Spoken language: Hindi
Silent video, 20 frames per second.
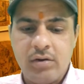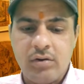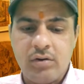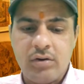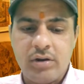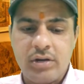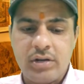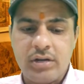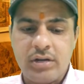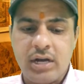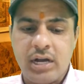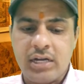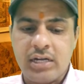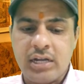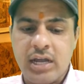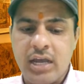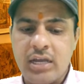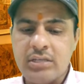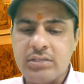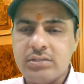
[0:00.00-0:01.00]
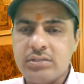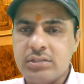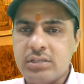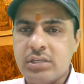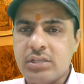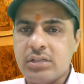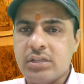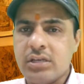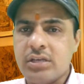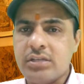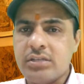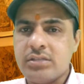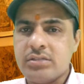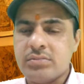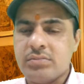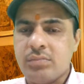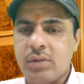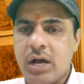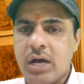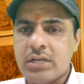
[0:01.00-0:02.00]
और 28 से 30
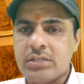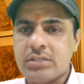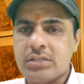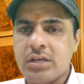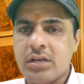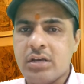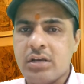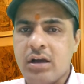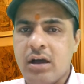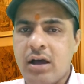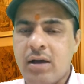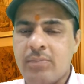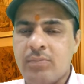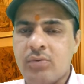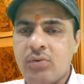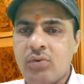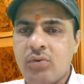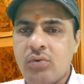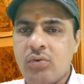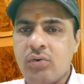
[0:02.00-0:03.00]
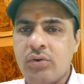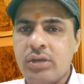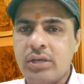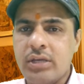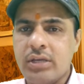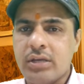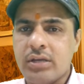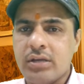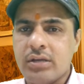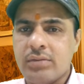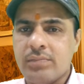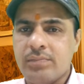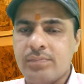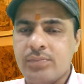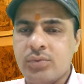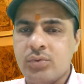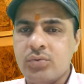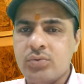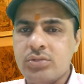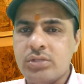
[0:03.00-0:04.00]
मार्च तक आपको कोई
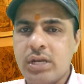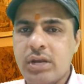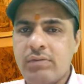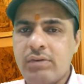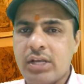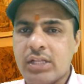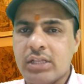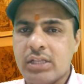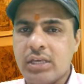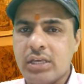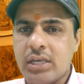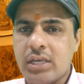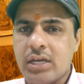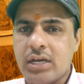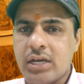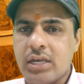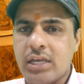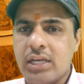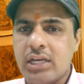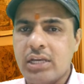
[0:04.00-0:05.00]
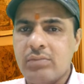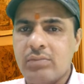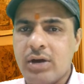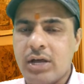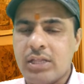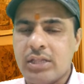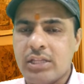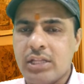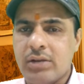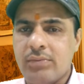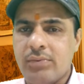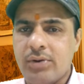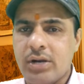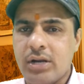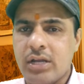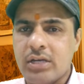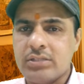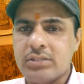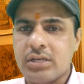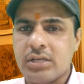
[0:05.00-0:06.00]
दूसरे व्यक्ति की कही गई बात दिल पर
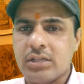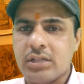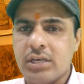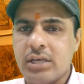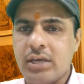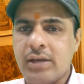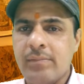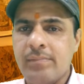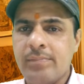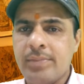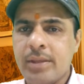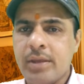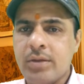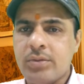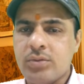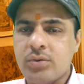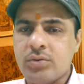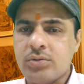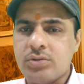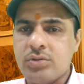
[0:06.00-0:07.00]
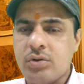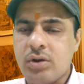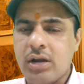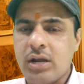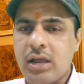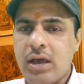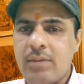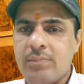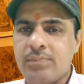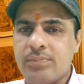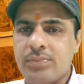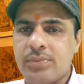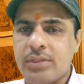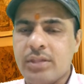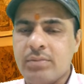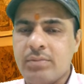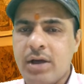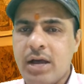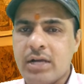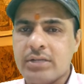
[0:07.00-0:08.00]
लग सकती है तो इस दौरान आप
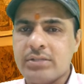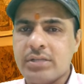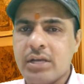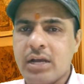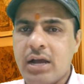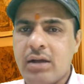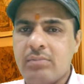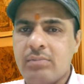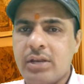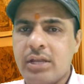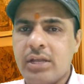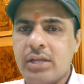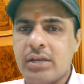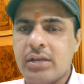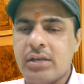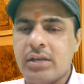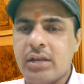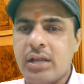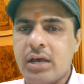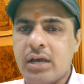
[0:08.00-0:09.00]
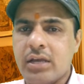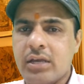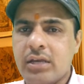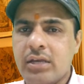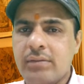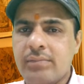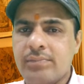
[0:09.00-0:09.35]
दिमाग से काम लें ना कि